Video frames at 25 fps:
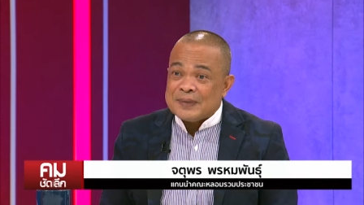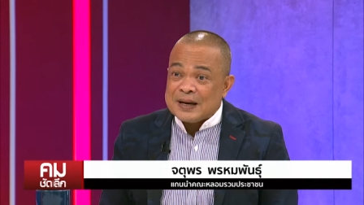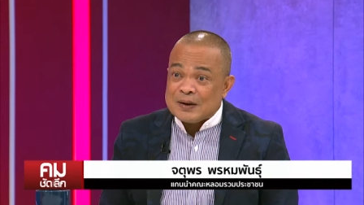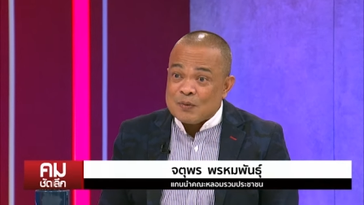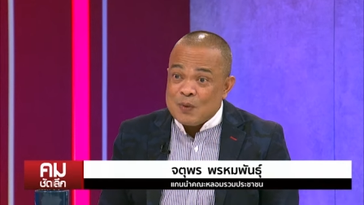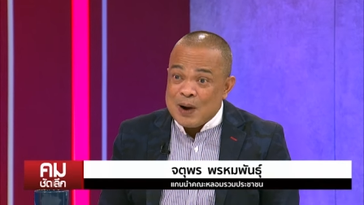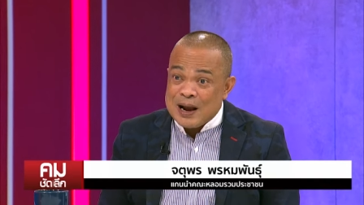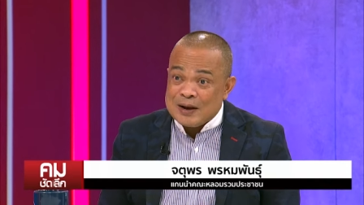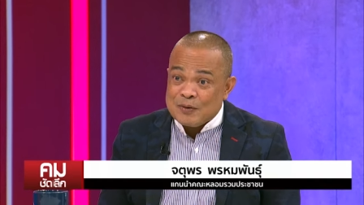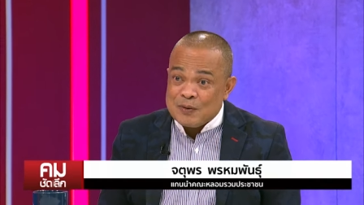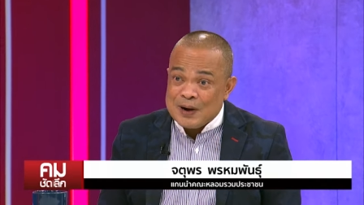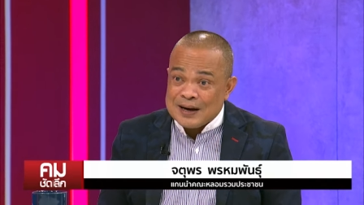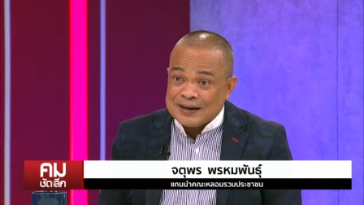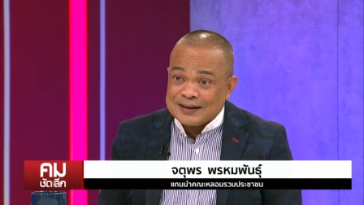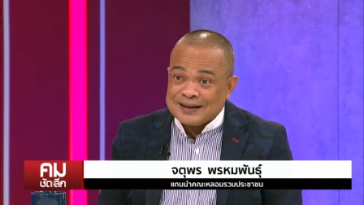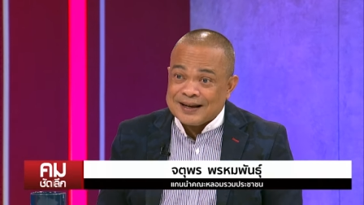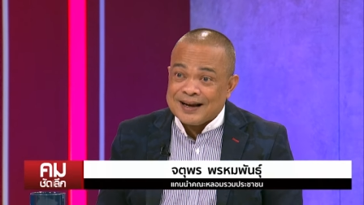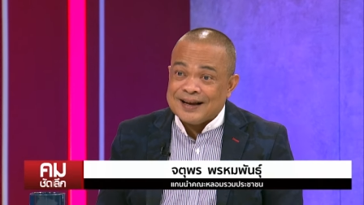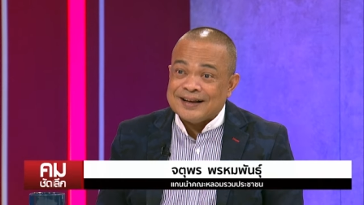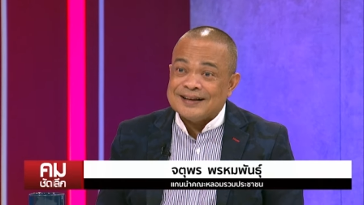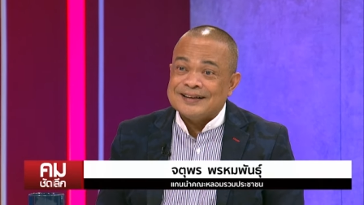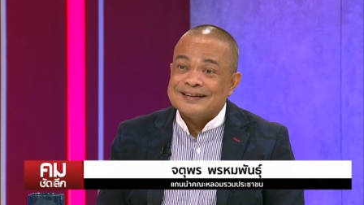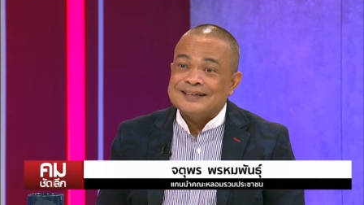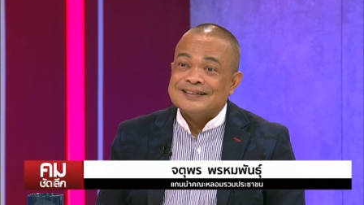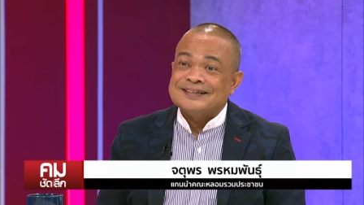ไม่ไว้วาง
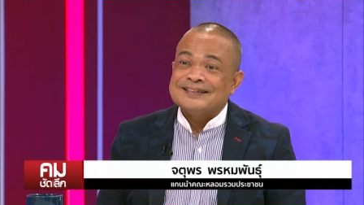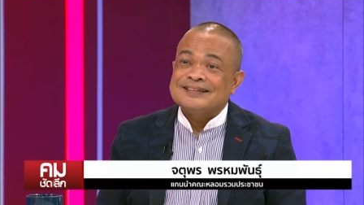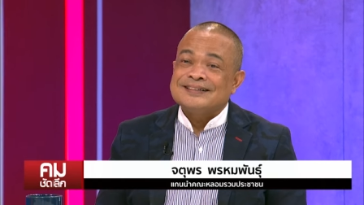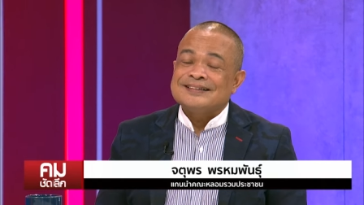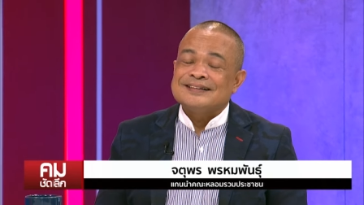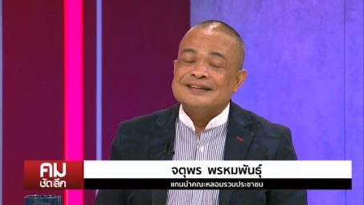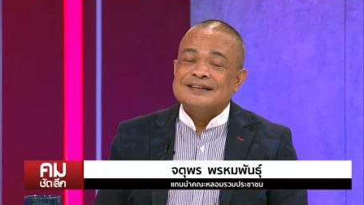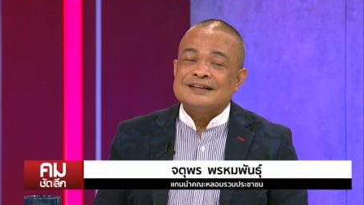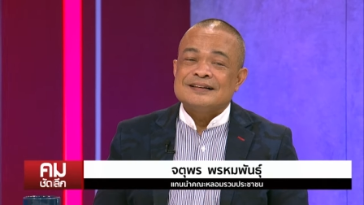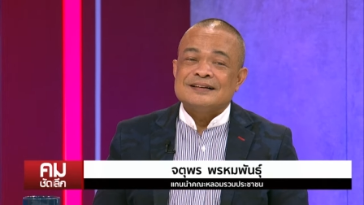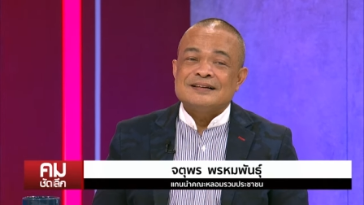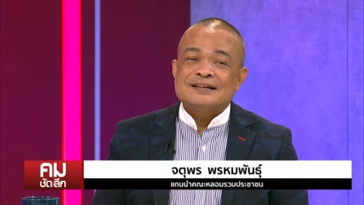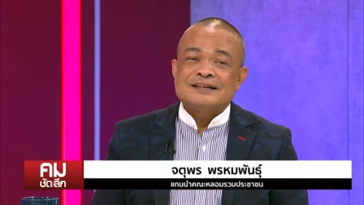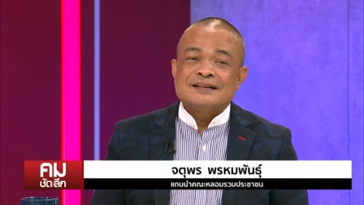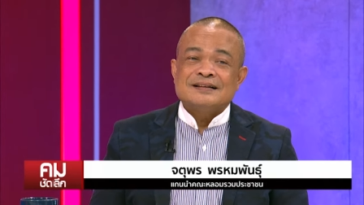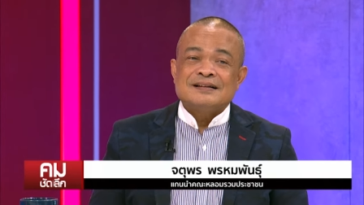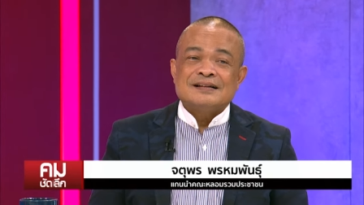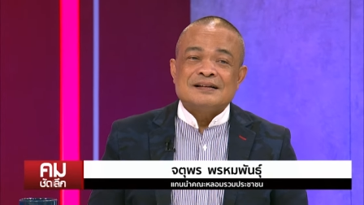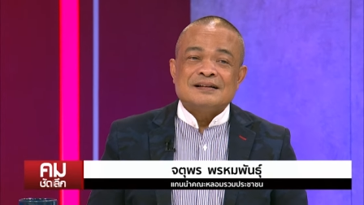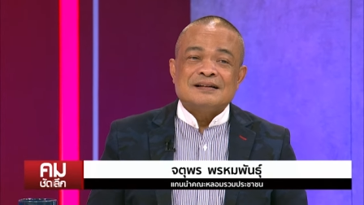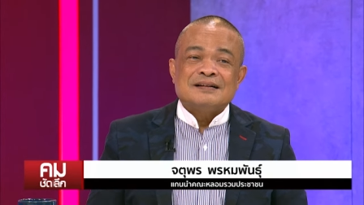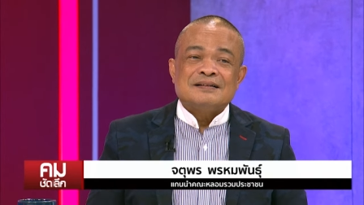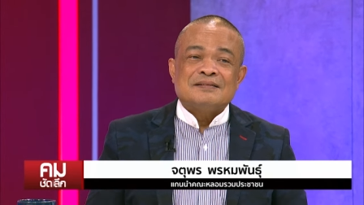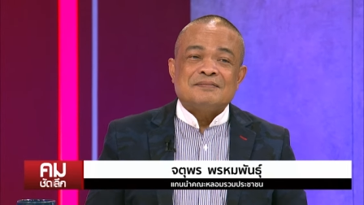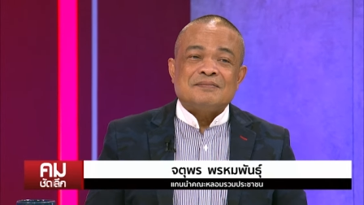ใจ
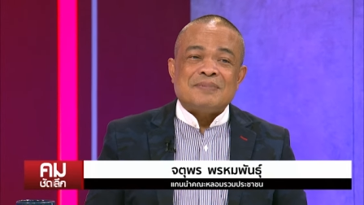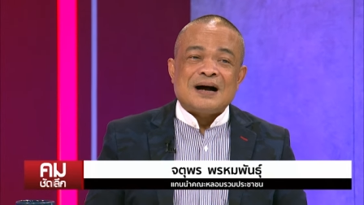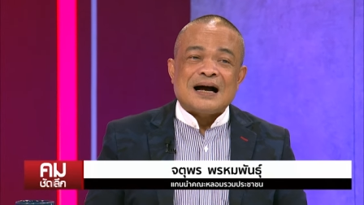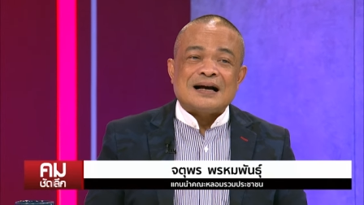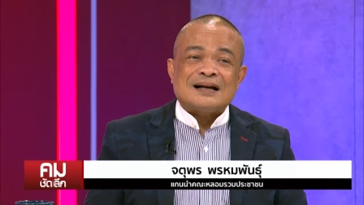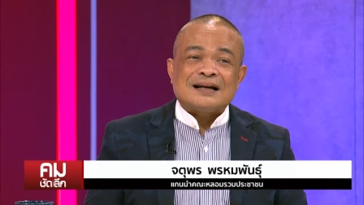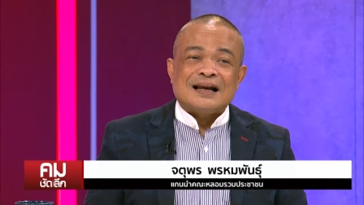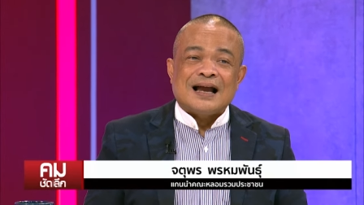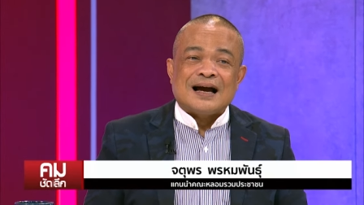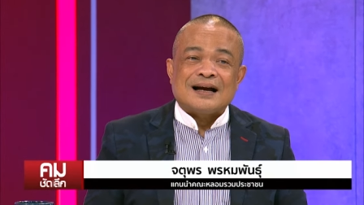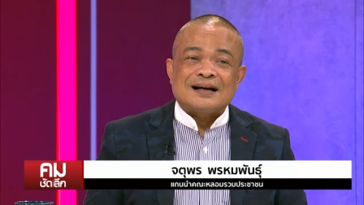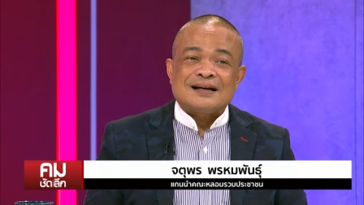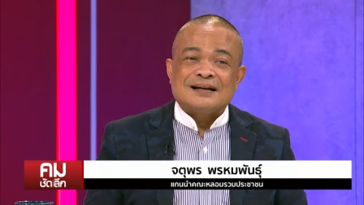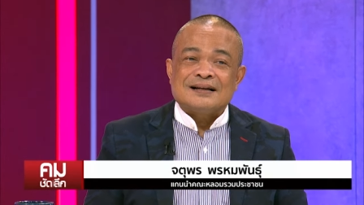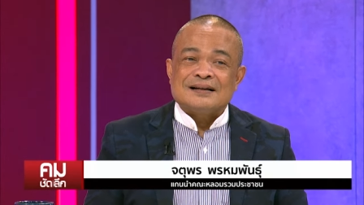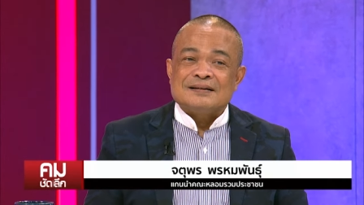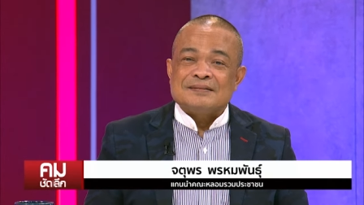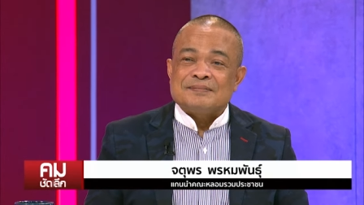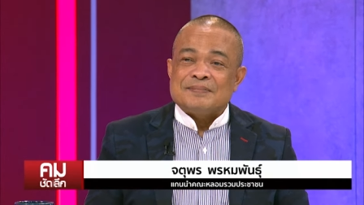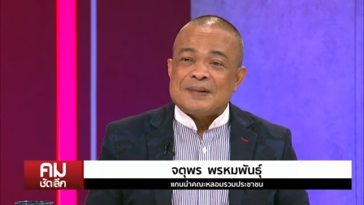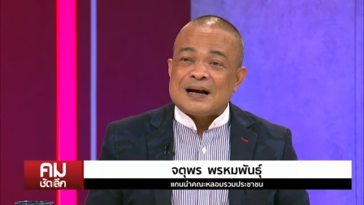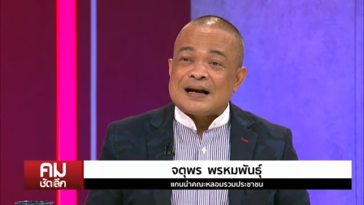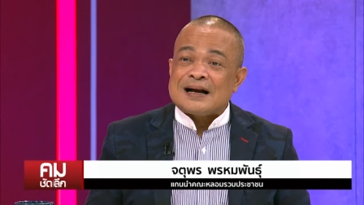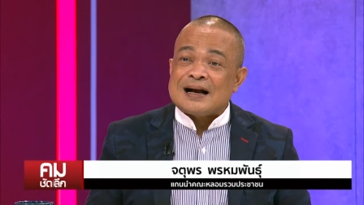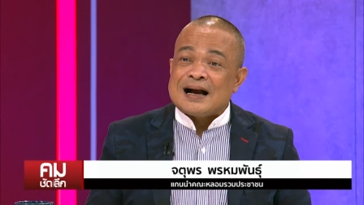พรรคหลักคื
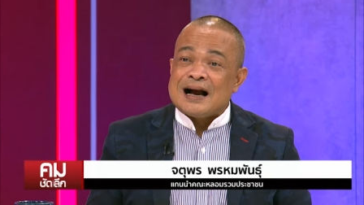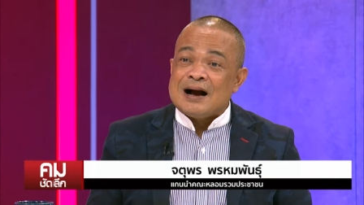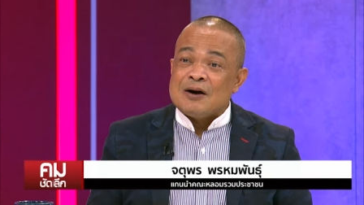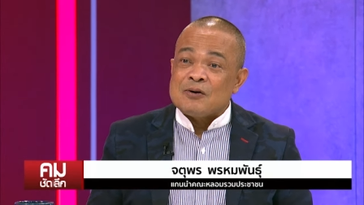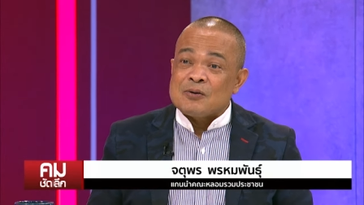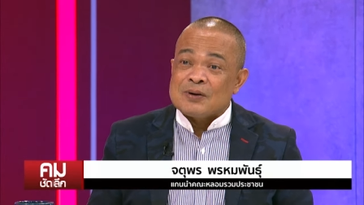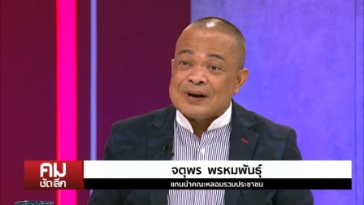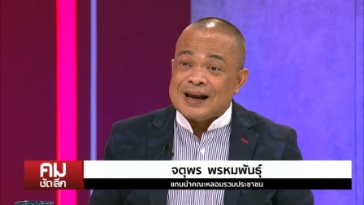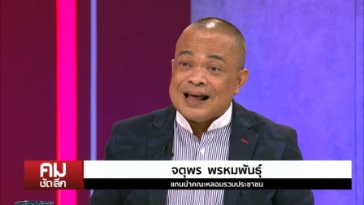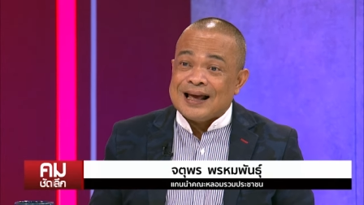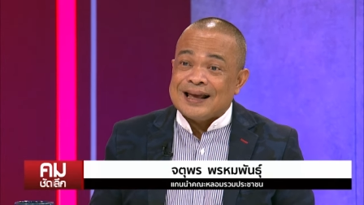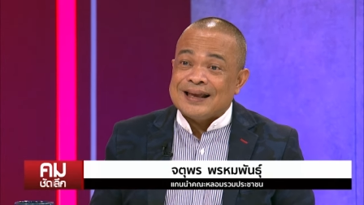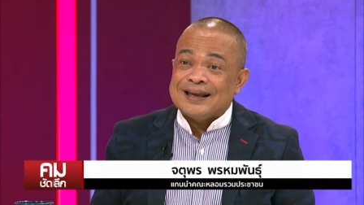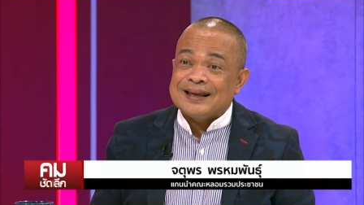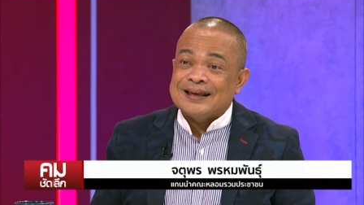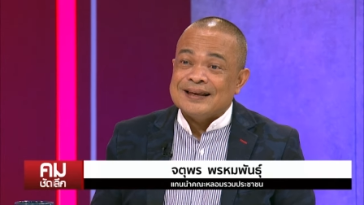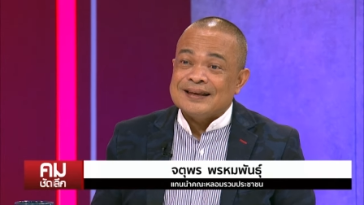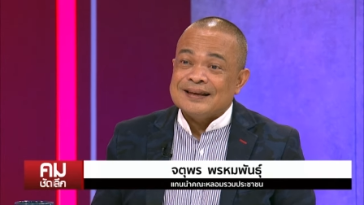อพรรคก้าวไกล